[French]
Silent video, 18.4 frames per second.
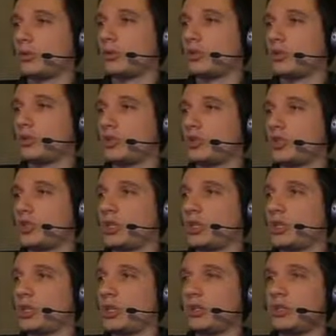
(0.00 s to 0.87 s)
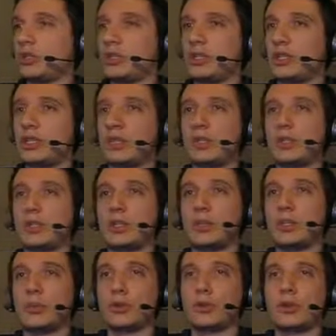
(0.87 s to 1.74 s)
j'ai décidé
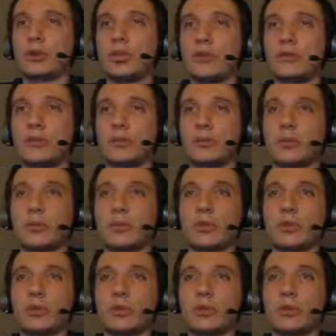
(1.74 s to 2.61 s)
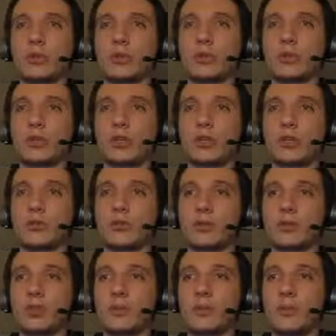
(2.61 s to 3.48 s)
d'abandonner Freebase et de me concentrer
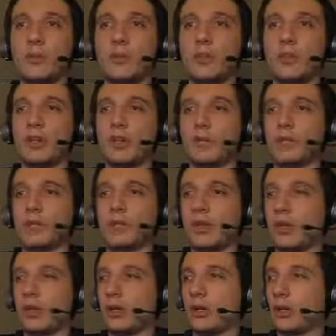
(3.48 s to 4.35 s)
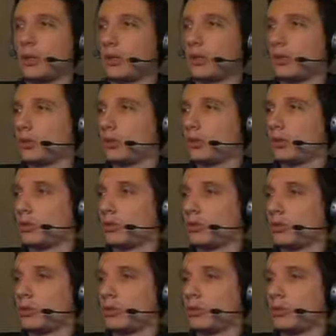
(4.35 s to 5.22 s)
sur DBpedia.
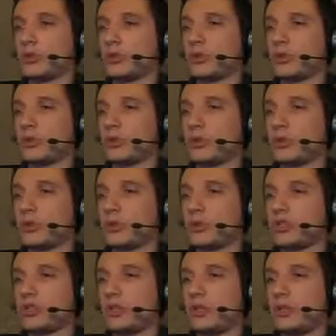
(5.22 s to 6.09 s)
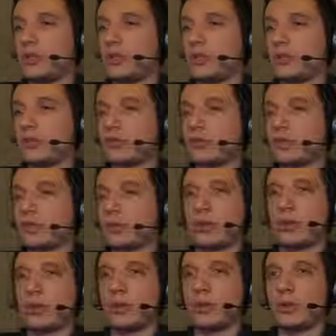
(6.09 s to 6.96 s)
Donc c'est un projet bien fait,
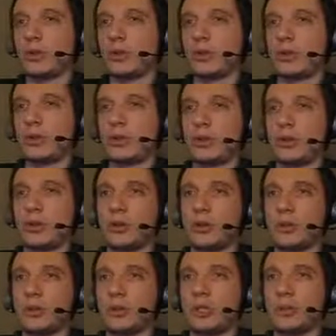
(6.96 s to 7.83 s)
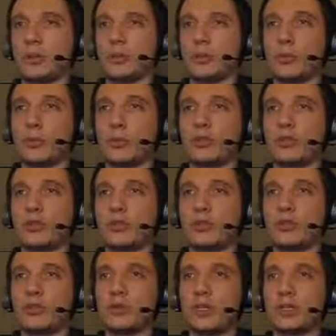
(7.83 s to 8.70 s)
euh, qui propose
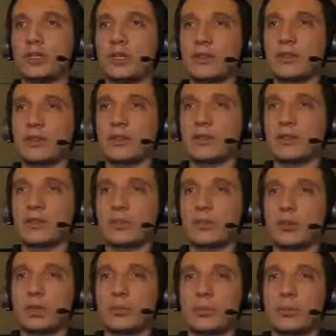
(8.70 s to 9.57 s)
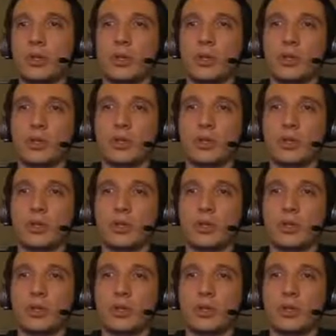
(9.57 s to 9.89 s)
des outils intéressants comme un